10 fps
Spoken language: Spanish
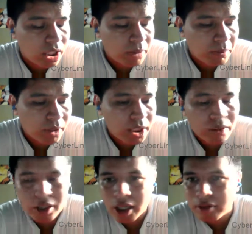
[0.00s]
Y es por
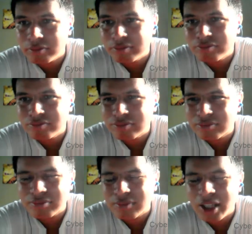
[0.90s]
eso que
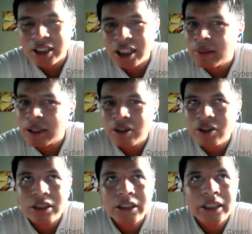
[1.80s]
el
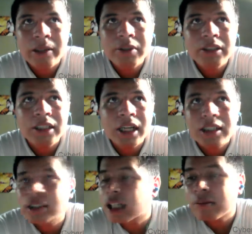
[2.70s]
Salvador siempre
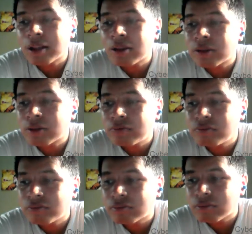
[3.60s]
será El Salvador,
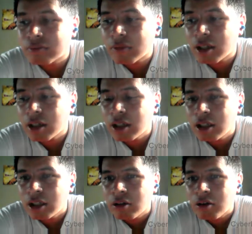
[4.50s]

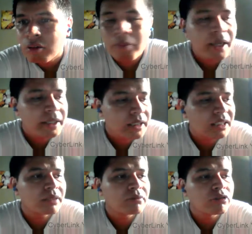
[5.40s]
un país
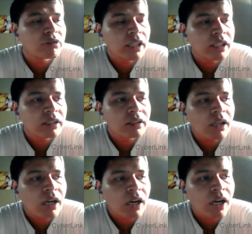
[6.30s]

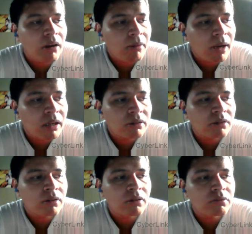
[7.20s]
tercermundista
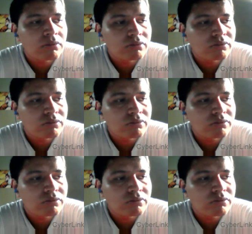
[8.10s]
acabado,